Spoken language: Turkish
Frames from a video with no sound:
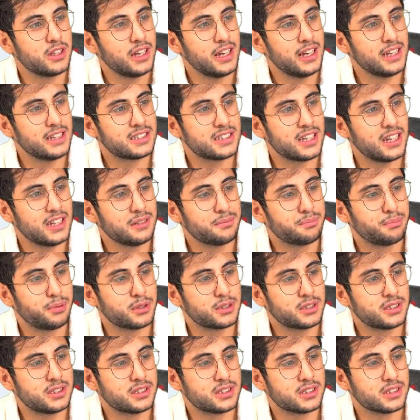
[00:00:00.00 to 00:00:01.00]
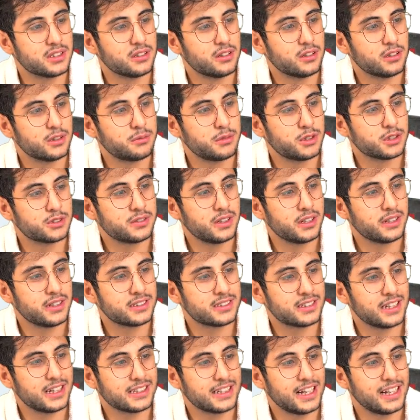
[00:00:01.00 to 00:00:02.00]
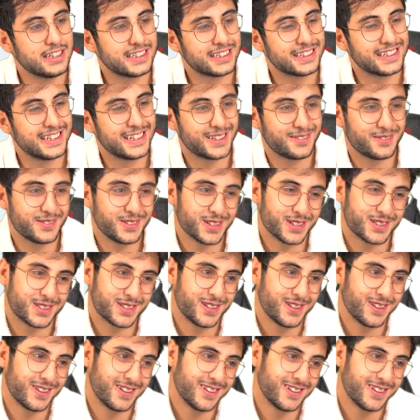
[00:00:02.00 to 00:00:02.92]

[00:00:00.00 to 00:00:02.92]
Hey sen impostersın onu boş ver ne zaman gelecek resim videosu?